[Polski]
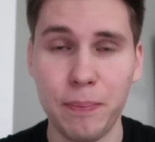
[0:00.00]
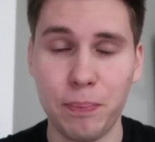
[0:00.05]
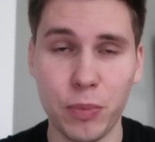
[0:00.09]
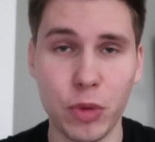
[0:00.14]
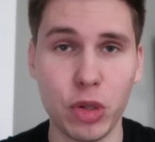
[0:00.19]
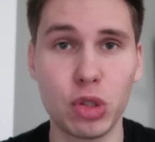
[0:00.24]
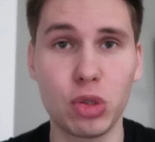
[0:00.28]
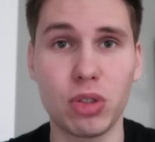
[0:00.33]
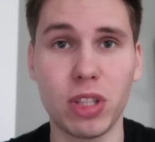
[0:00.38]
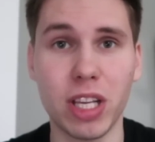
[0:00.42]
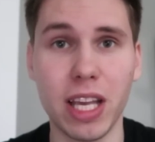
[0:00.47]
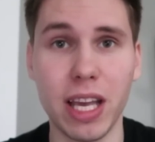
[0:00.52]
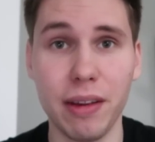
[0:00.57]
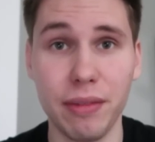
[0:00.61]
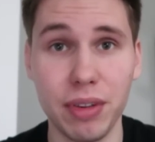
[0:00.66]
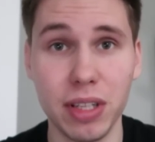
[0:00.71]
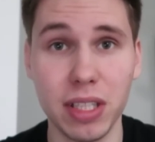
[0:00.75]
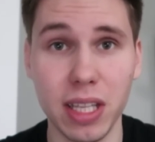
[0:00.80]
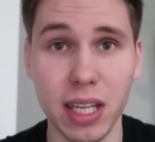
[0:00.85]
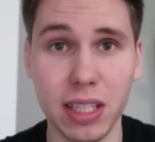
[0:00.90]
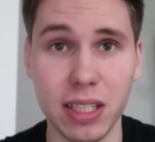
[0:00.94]
no i tutaj
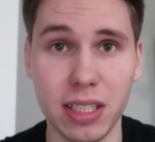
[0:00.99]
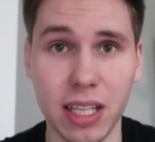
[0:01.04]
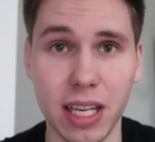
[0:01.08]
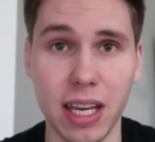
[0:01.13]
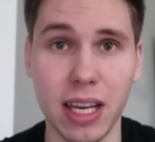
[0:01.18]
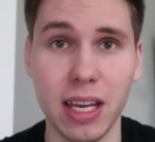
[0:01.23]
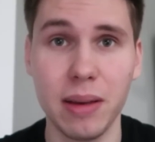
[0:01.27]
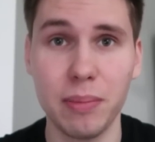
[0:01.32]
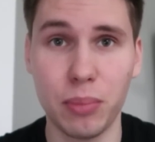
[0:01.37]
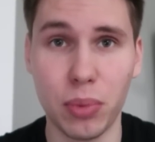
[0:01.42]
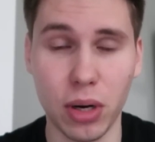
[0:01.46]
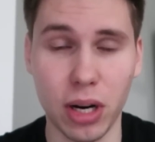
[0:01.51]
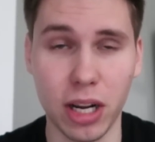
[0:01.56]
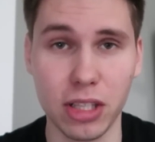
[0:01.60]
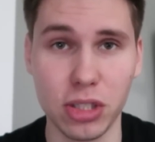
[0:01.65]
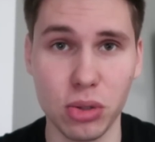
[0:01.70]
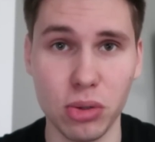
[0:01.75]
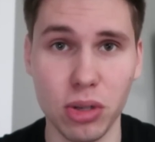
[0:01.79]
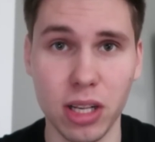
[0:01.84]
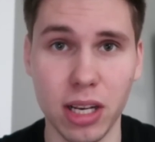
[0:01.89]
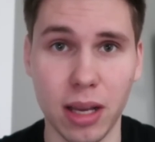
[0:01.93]
ewidentnie
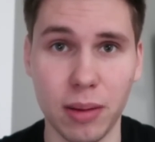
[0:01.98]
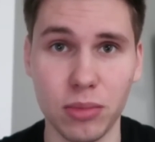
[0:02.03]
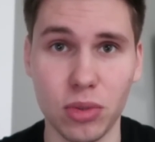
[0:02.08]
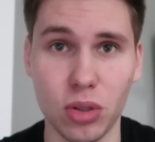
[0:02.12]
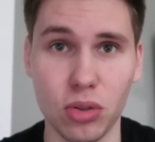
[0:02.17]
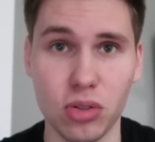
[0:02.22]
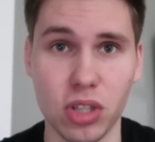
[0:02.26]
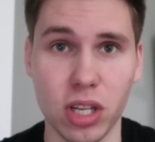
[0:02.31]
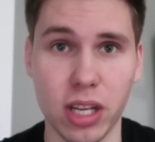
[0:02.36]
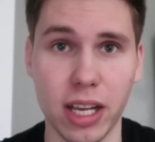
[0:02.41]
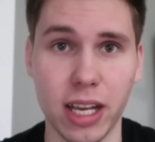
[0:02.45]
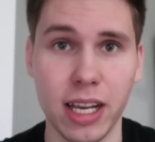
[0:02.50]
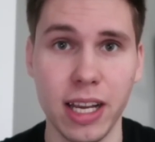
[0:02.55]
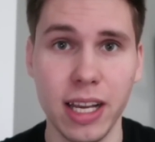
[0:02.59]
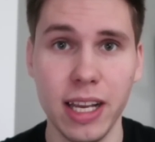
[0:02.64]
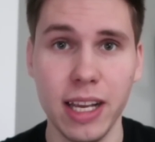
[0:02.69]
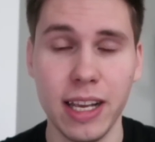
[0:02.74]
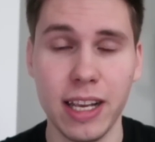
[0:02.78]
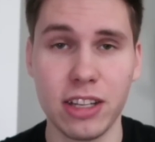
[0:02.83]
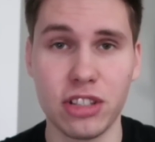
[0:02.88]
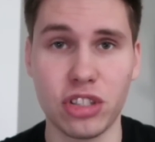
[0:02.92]
pokazuje nam to, że
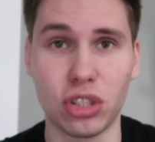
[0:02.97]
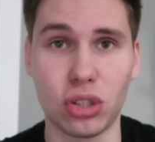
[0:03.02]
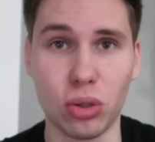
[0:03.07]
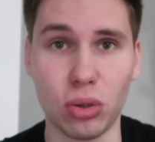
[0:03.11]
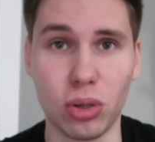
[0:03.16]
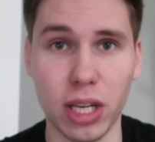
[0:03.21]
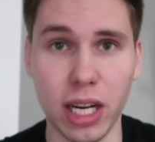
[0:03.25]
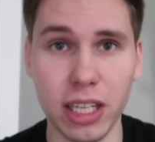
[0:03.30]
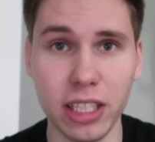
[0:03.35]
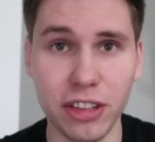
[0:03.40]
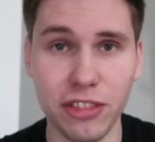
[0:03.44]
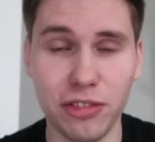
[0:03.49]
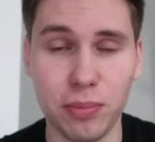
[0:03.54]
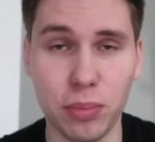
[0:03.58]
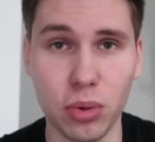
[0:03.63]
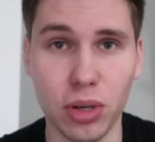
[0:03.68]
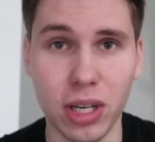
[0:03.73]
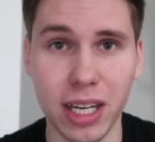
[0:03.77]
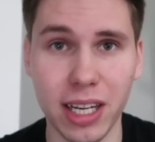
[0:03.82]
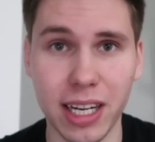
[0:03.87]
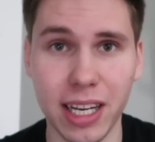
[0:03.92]
że to granie w
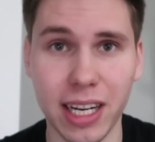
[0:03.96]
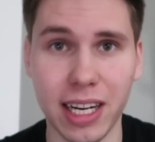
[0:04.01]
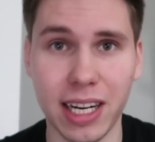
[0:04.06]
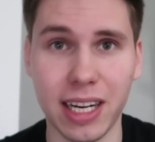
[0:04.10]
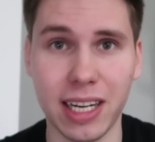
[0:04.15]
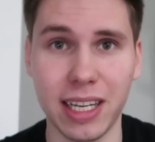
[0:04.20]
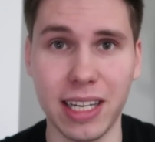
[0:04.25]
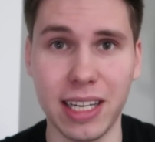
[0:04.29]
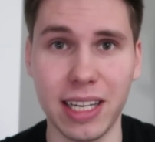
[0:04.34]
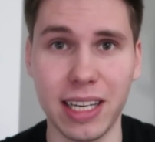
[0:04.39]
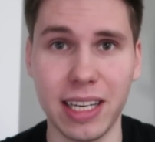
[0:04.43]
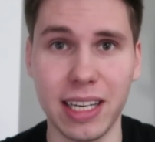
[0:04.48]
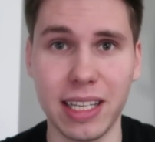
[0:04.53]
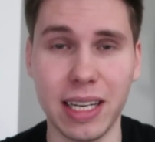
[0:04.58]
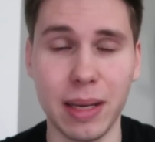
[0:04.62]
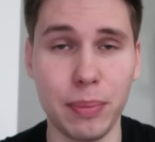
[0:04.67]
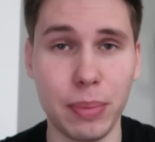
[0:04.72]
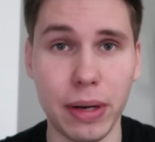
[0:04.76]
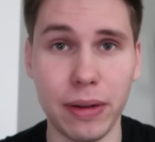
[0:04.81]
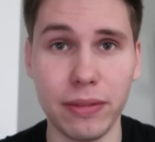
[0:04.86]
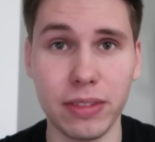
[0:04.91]
pucharach e,
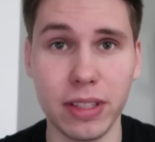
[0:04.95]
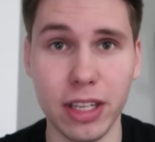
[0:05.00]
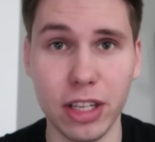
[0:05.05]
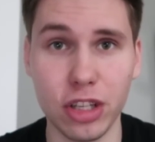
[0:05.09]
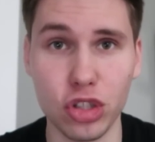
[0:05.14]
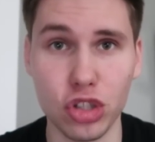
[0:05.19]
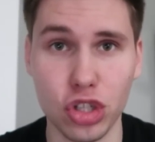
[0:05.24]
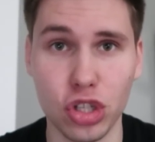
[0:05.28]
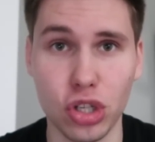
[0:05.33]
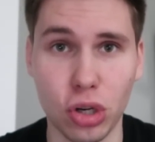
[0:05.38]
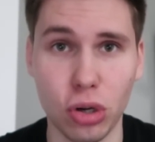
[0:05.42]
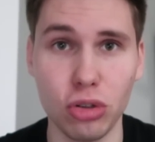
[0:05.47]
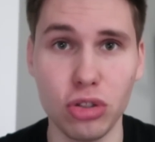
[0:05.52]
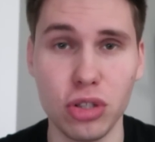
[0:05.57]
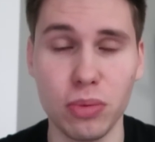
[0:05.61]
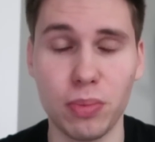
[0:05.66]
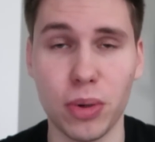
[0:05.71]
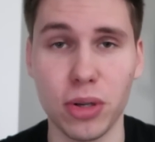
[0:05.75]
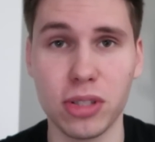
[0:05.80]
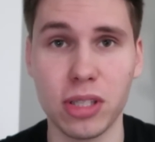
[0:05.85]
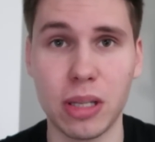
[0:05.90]
naprawdę
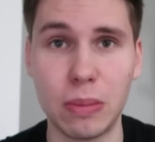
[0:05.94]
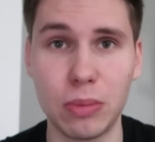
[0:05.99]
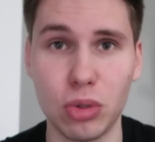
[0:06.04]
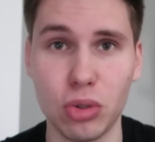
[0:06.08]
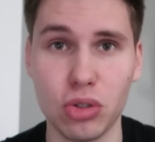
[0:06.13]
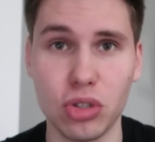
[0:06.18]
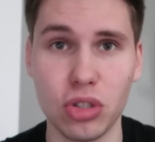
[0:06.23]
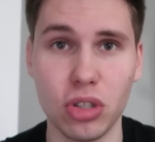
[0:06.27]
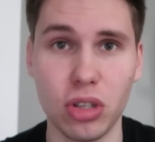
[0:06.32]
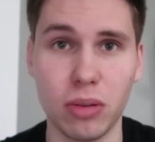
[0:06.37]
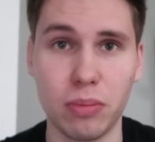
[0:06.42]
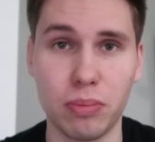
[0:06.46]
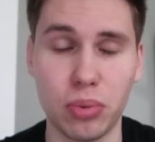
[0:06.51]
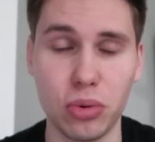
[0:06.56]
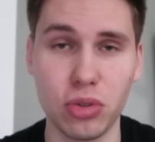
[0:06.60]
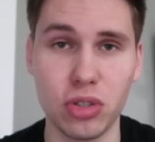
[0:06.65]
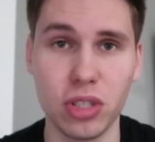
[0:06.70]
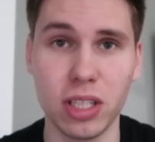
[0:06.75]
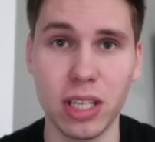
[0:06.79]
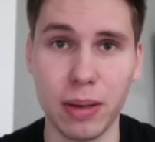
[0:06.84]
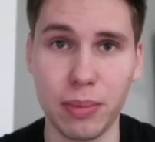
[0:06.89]
szkodzi polskim drużynom
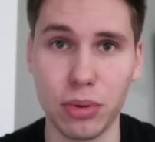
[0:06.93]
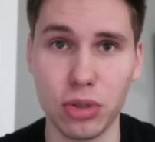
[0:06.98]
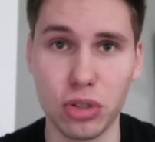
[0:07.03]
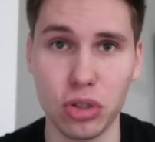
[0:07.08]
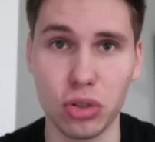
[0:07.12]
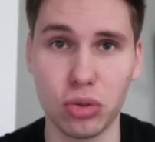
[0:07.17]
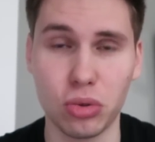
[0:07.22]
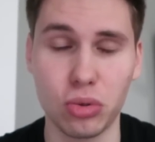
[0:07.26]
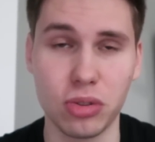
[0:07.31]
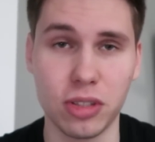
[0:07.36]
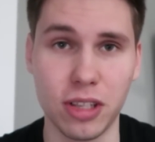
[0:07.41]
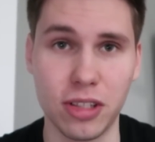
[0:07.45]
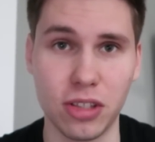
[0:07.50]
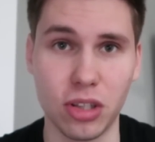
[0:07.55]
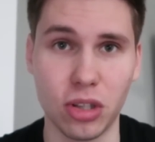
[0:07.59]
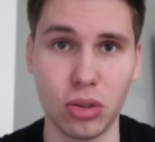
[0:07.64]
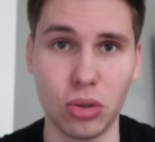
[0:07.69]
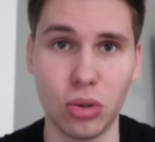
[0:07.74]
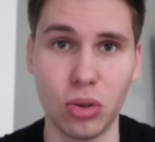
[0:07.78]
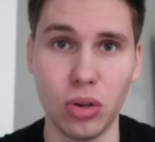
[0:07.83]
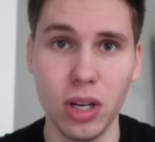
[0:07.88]
później na początku
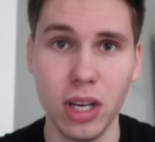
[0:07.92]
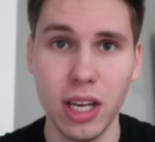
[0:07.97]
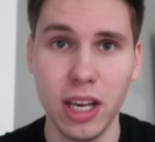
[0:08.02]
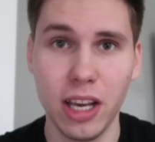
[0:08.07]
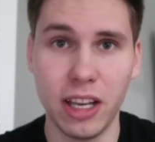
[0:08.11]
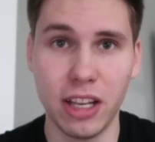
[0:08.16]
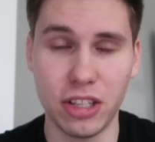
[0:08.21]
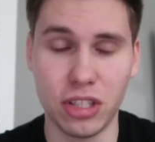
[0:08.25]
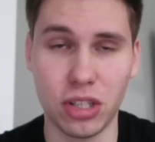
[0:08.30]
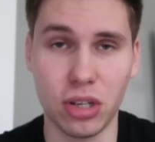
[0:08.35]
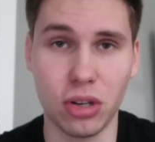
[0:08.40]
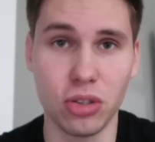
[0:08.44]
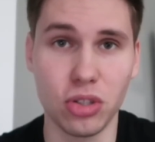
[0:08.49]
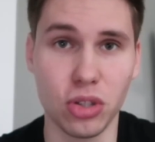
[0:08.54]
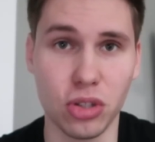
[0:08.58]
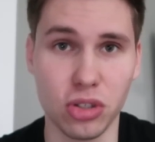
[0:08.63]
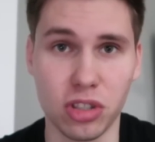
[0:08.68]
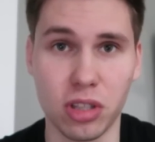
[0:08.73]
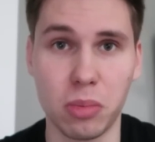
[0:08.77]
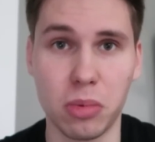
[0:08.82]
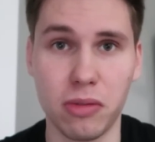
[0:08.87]
sezonu, jeśli
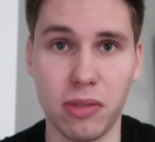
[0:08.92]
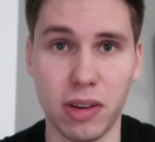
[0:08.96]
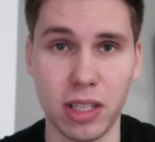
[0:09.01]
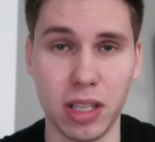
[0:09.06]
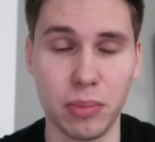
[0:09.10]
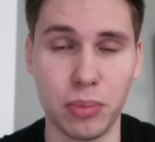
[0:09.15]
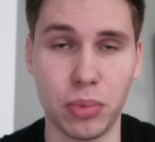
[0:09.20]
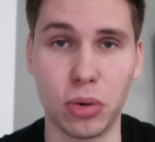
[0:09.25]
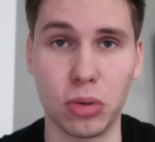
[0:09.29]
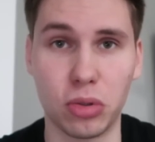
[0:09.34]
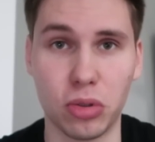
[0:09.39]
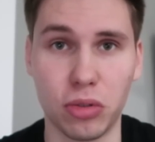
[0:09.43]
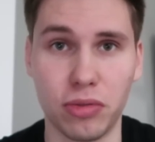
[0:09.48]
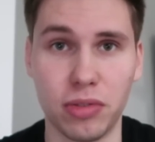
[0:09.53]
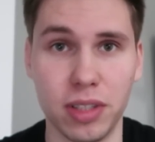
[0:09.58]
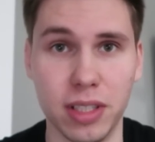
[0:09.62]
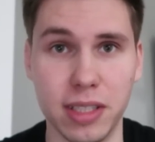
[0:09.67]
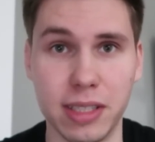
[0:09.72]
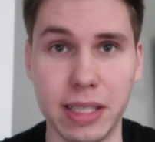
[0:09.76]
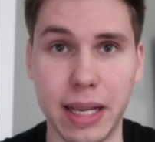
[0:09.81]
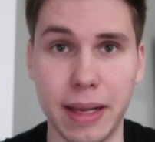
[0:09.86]
chodzi o zdobywanie punktów
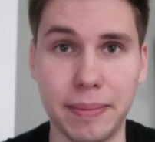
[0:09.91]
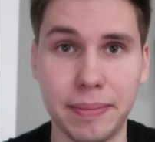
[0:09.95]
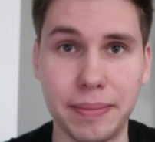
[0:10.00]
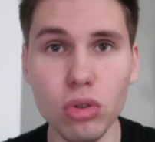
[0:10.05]
w lidze.